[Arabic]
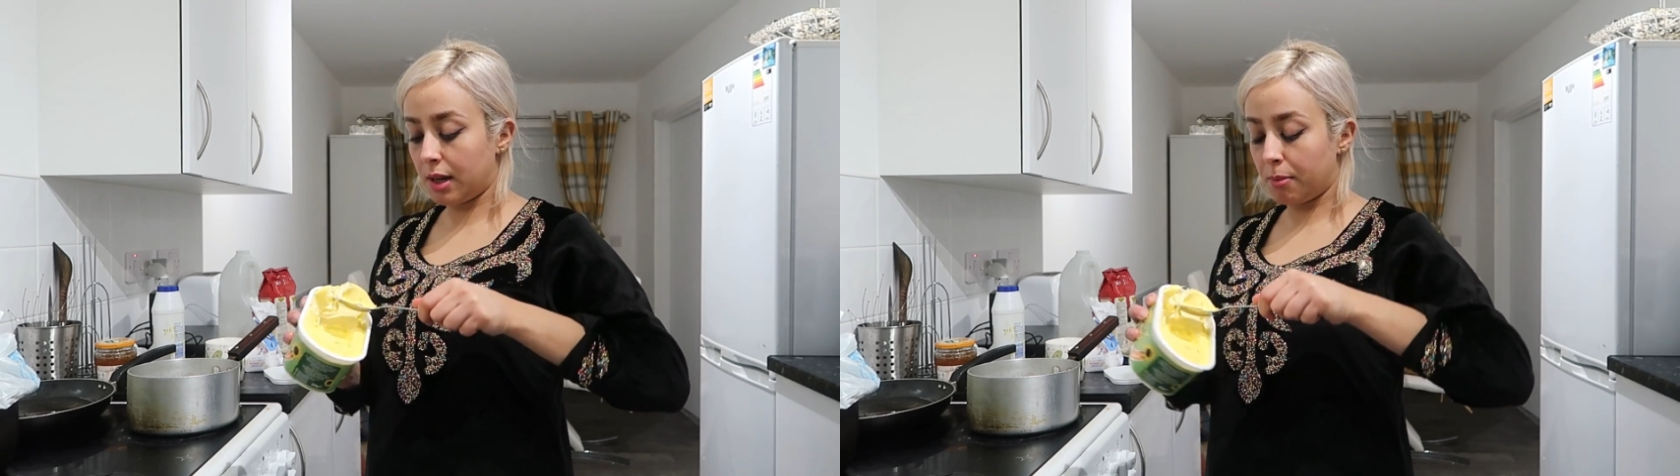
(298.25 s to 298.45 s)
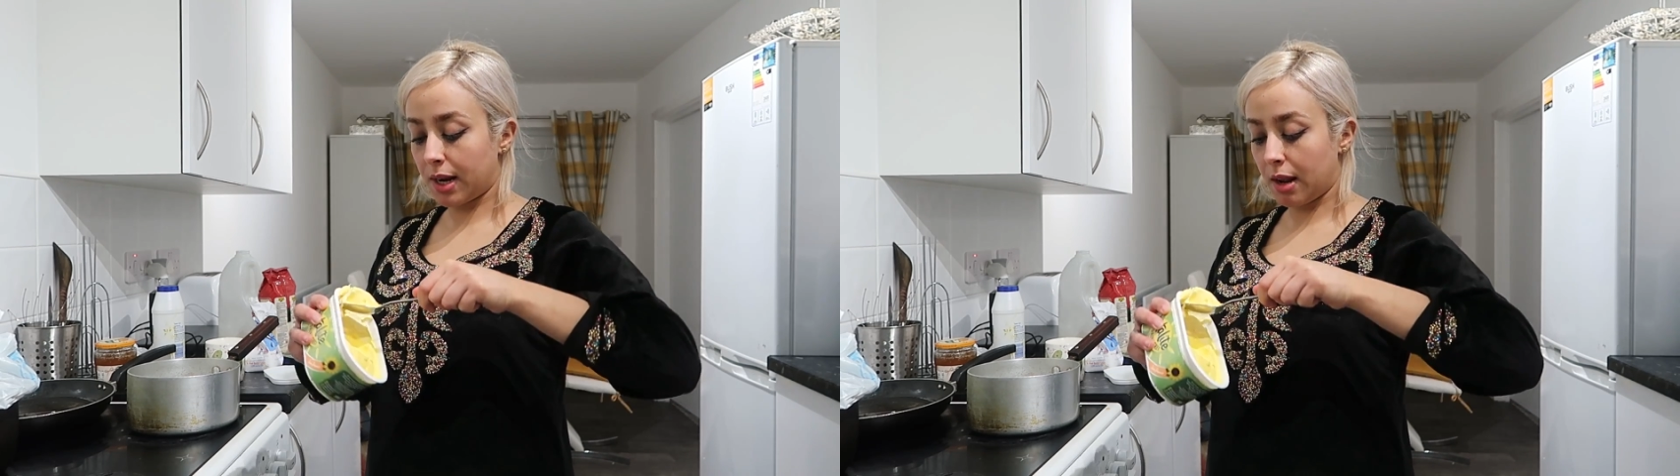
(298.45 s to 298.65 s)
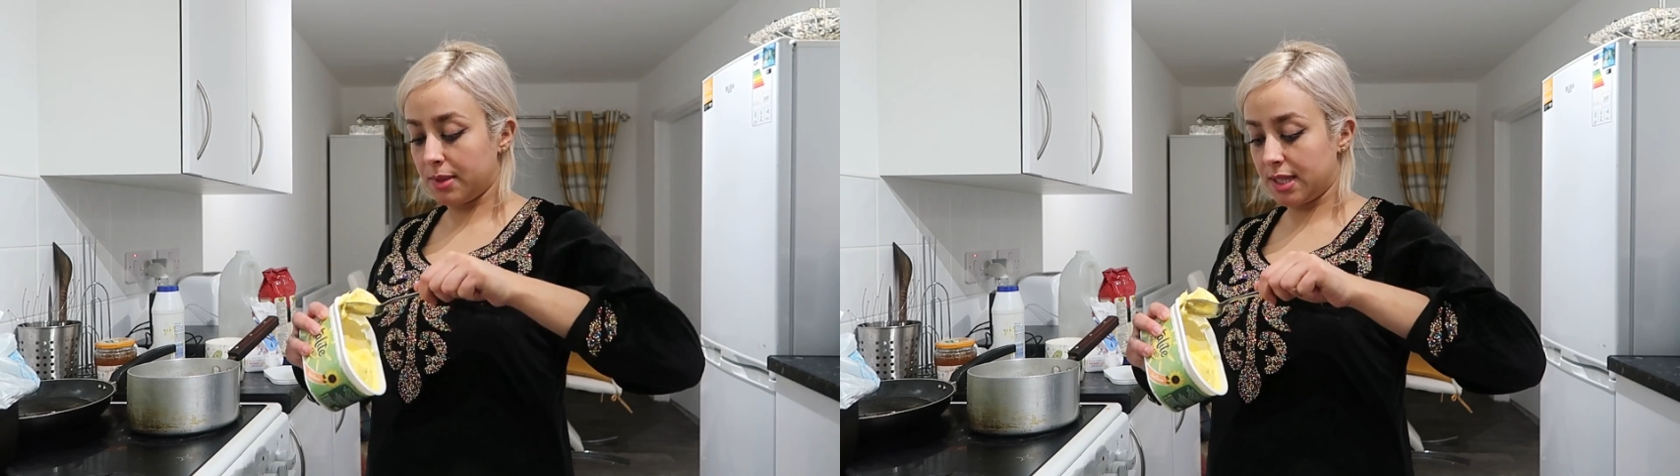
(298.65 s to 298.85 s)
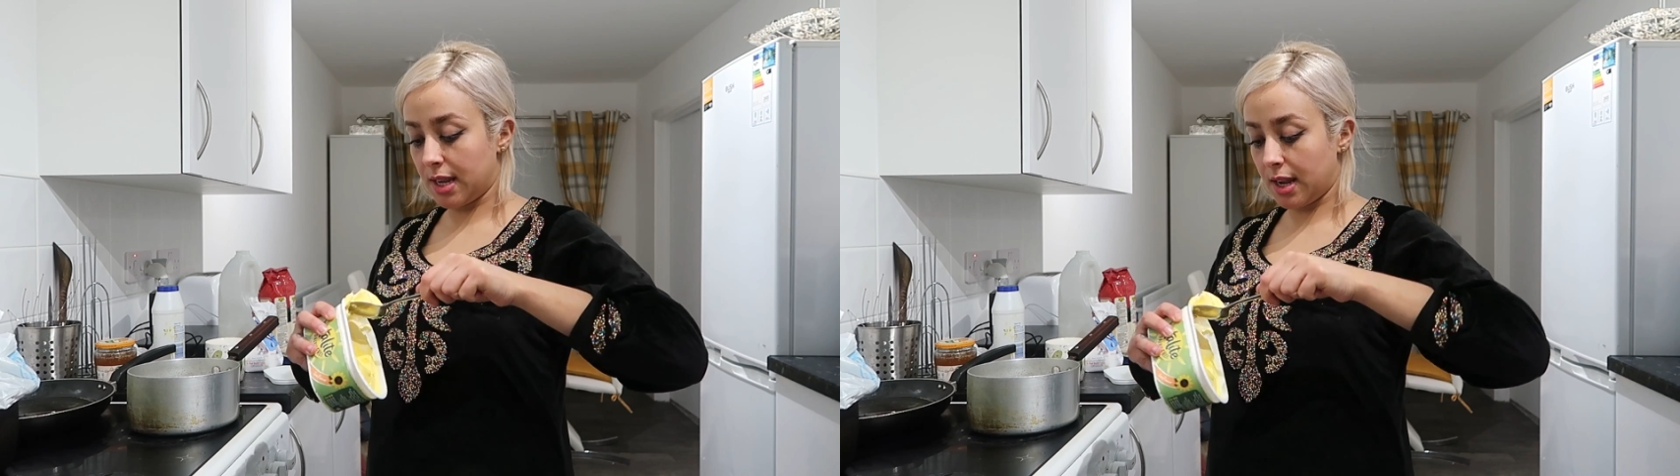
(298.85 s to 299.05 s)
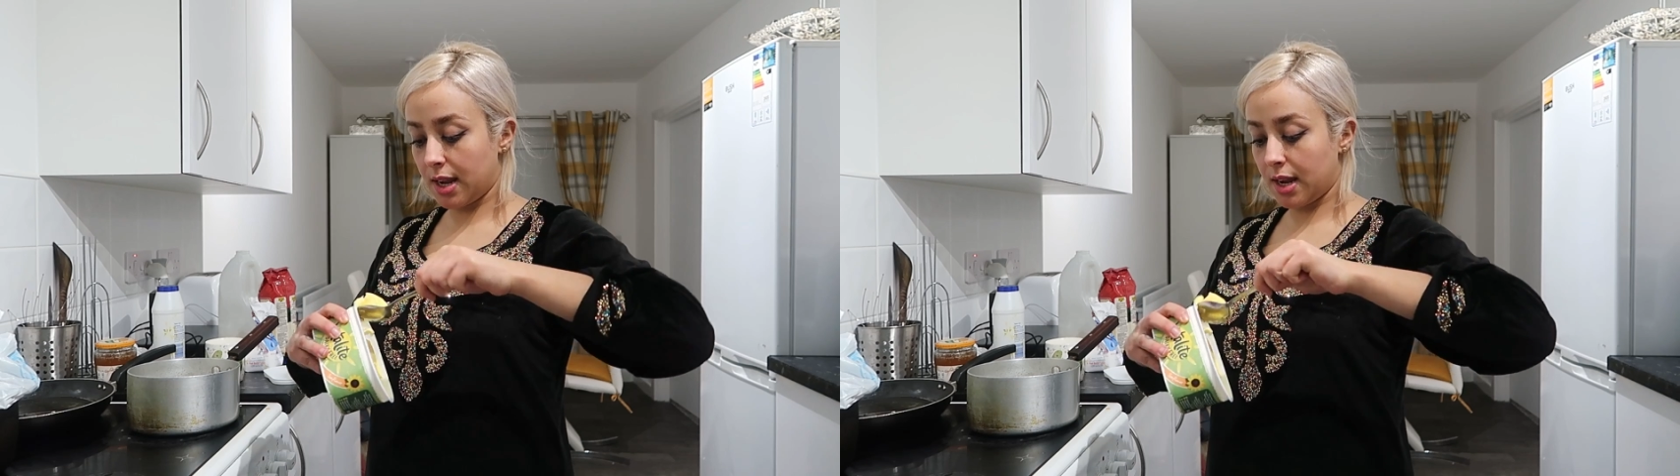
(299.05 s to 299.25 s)
نعمرها
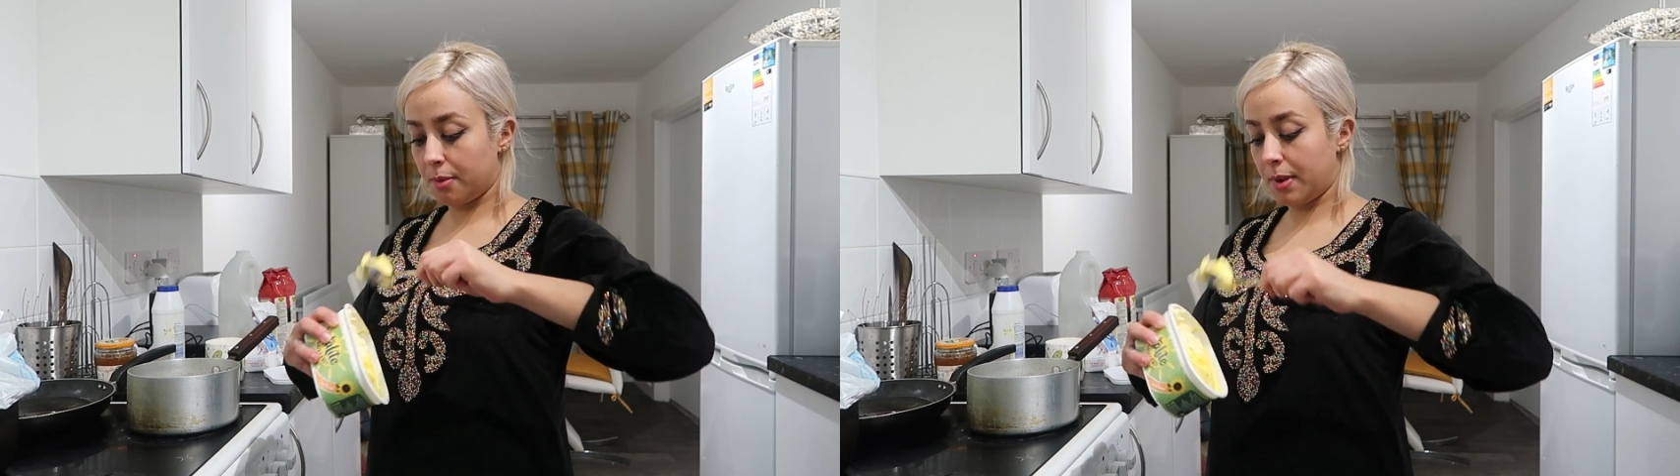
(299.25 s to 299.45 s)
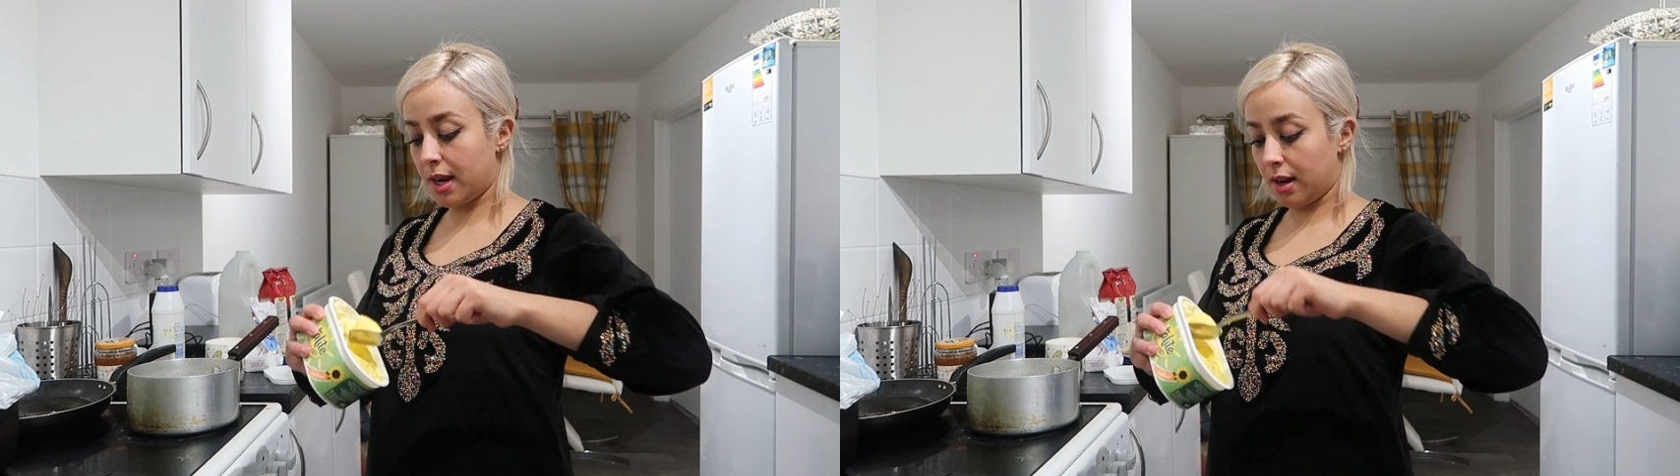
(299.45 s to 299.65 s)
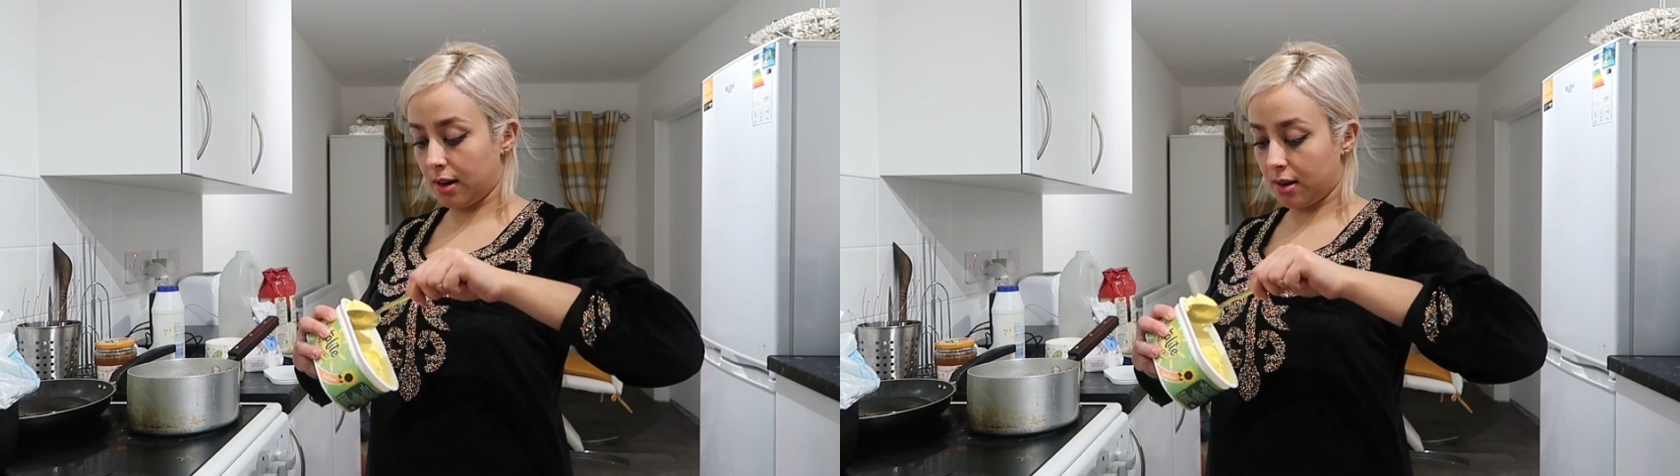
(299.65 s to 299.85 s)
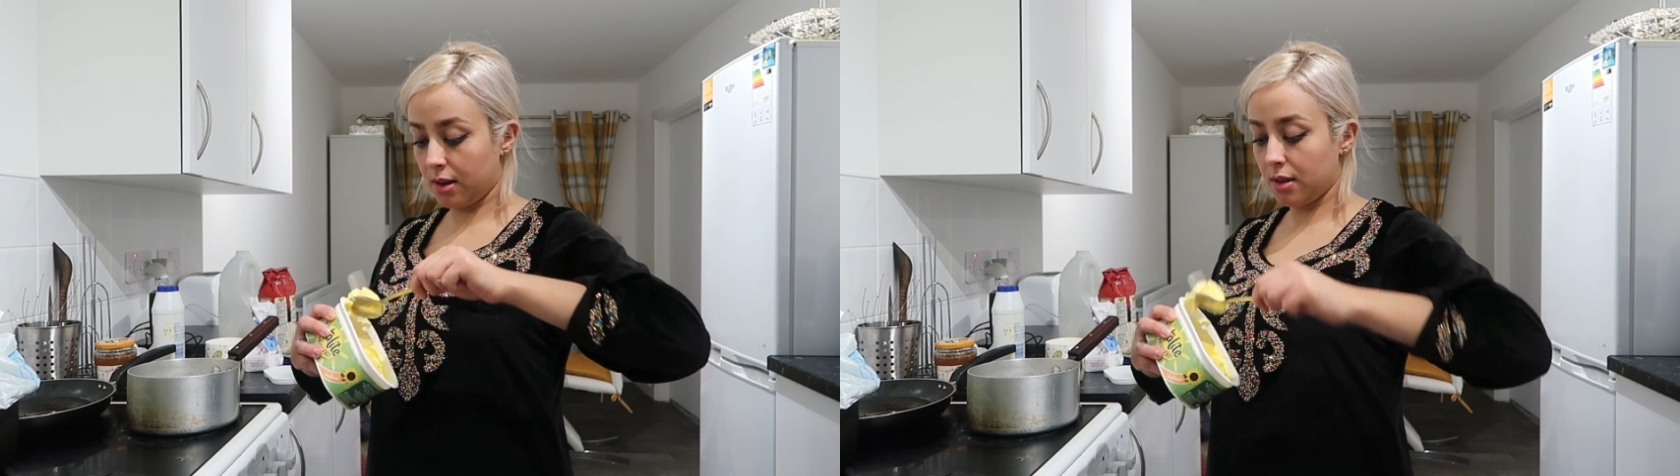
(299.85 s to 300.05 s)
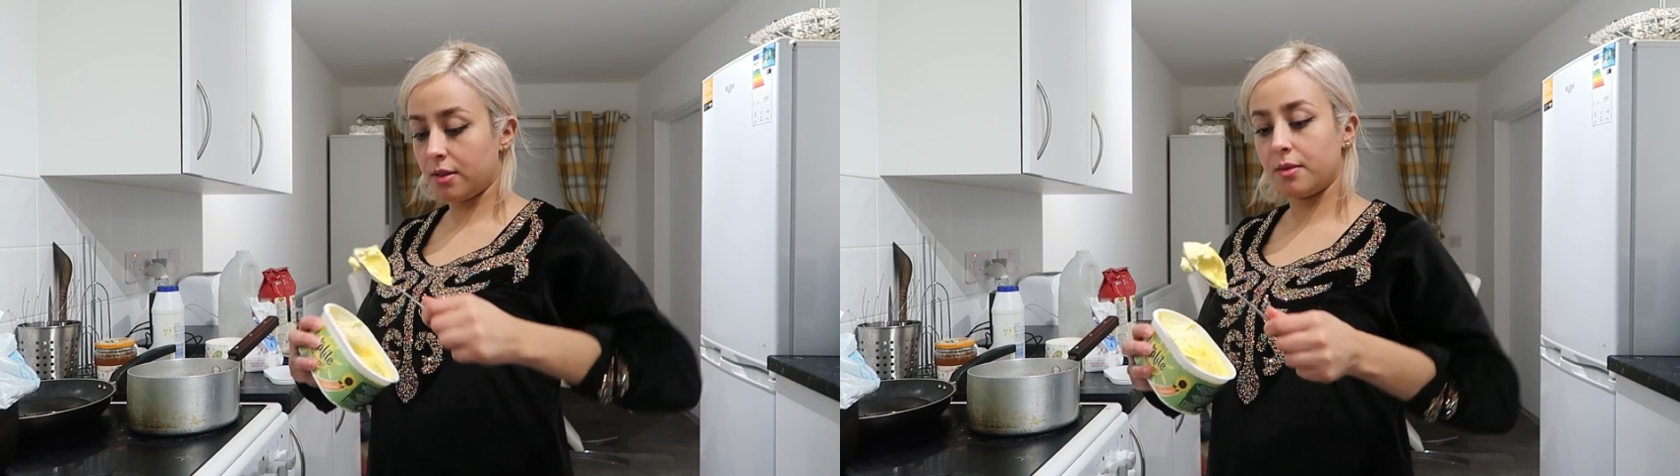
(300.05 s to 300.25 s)
مزيان بحال هكا